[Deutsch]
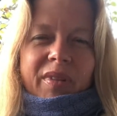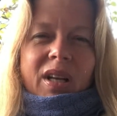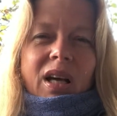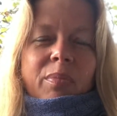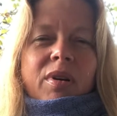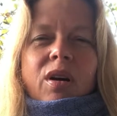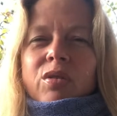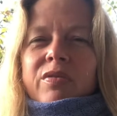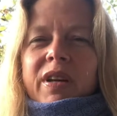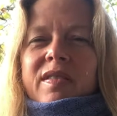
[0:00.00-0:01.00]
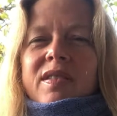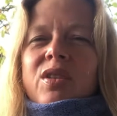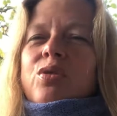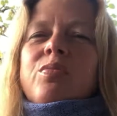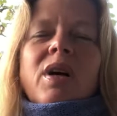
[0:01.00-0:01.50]
Labkraut wächst hier
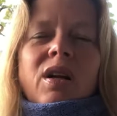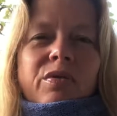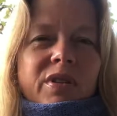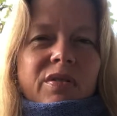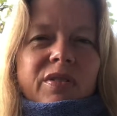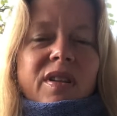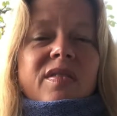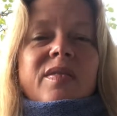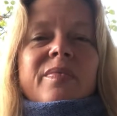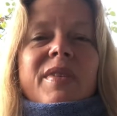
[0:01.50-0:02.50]
überall auf den Wiesen.